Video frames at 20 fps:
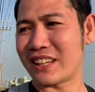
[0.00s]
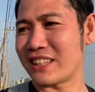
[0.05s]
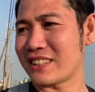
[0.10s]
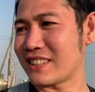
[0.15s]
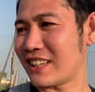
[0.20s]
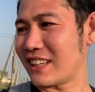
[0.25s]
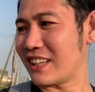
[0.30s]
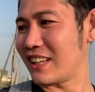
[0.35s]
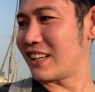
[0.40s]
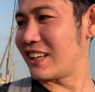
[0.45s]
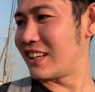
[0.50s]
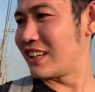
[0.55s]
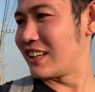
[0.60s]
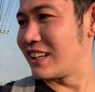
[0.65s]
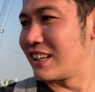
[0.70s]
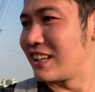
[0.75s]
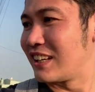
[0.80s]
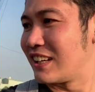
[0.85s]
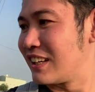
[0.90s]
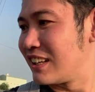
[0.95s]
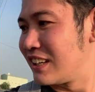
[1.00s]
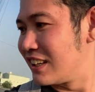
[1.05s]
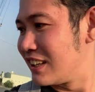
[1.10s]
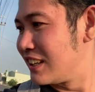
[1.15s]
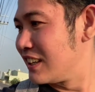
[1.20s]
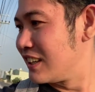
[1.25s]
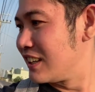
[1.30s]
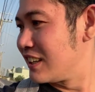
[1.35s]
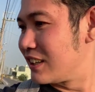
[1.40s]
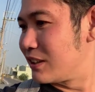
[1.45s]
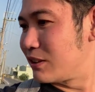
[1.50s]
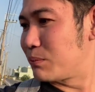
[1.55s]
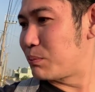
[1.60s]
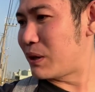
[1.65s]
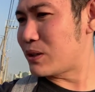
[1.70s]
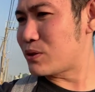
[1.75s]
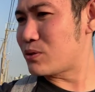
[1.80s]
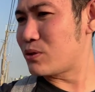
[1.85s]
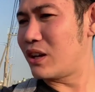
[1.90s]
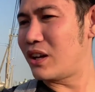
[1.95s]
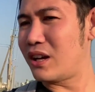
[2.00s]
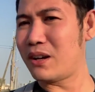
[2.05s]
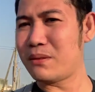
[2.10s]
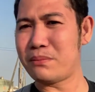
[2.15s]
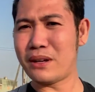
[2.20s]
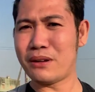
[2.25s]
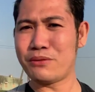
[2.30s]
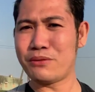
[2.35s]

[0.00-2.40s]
kasi eh, paso lang ang